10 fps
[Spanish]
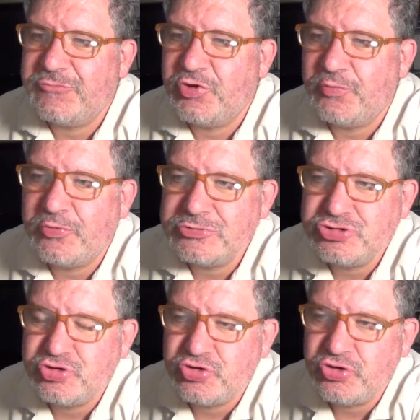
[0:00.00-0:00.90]
tomó
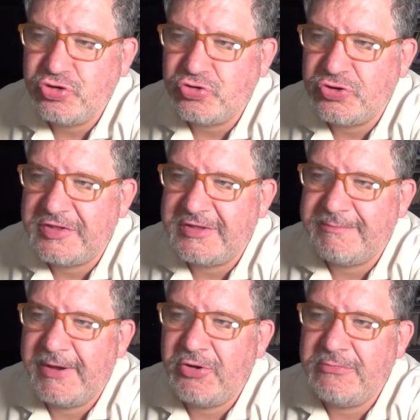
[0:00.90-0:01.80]
su rollo y
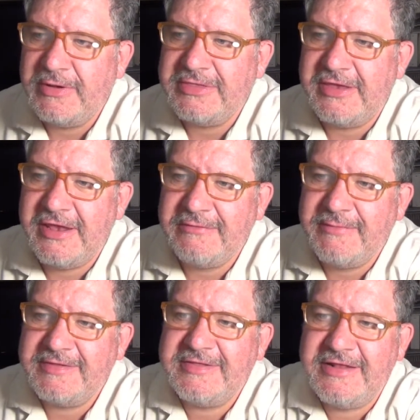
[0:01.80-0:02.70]
separó el material
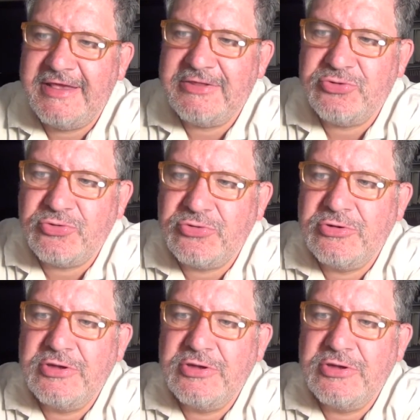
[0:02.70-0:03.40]
más selecto,